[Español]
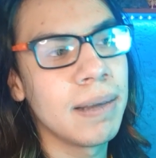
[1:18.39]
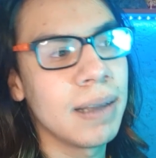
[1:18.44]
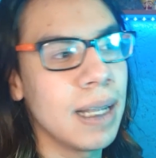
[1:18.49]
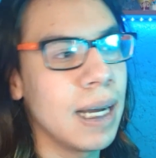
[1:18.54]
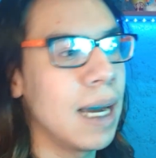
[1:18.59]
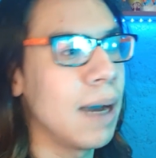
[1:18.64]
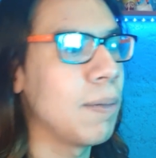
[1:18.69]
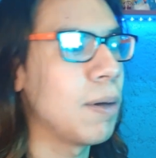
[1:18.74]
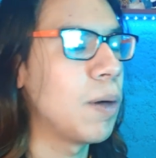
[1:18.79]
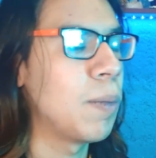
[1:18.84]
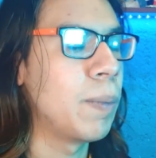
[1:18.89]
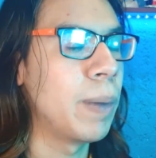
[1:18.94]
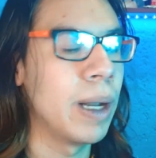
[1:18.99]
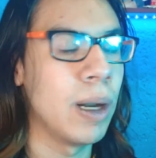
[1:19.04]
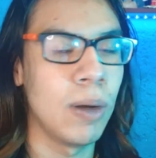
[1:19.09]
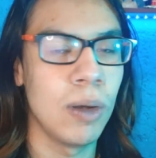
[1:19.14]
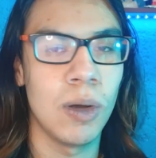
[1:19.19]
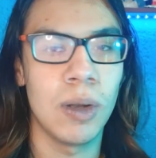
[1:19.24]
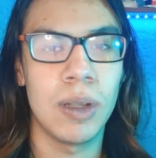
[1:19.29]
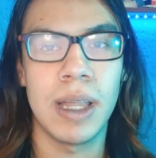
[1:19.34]
está cabrón,
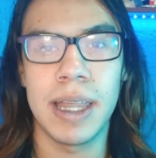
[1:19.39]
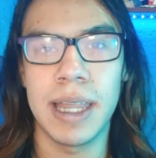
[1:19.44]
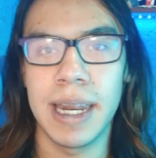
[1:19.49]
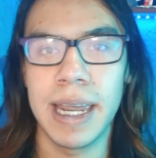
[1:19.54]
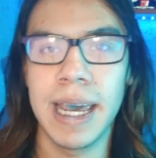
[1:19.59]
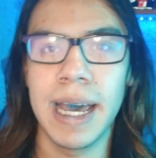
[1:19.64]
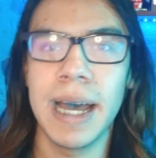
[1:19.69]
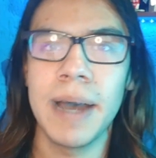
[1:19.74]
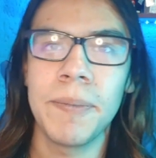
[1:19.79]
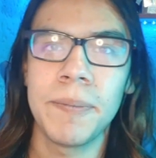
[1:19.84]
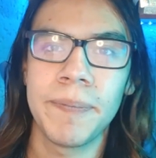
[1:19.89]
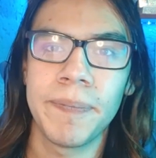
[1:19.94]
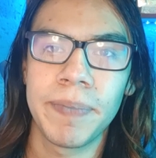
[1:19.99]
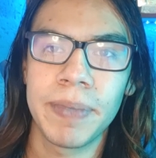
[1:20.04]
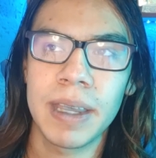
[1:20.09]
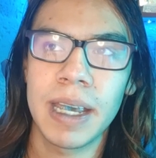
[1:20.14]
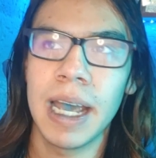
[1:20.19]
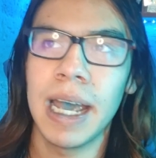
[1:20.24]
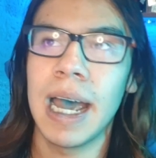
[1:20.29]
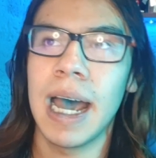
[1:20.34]
pero yo te diría
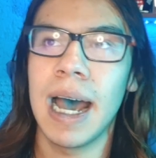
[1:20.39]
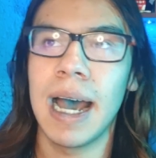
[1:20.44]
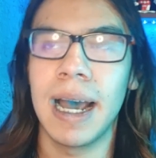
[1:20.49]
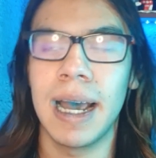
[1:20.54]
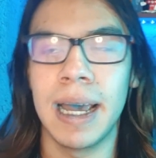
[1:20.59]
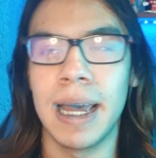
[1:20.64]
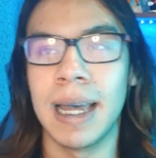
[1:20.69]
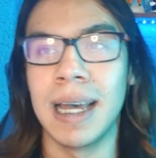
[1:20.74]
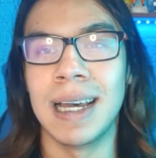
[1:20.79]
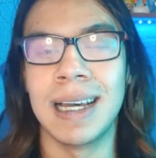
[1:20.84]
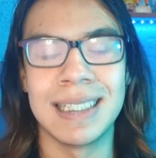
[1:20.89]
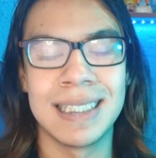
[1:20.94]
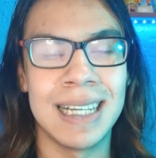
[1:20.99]
que eh,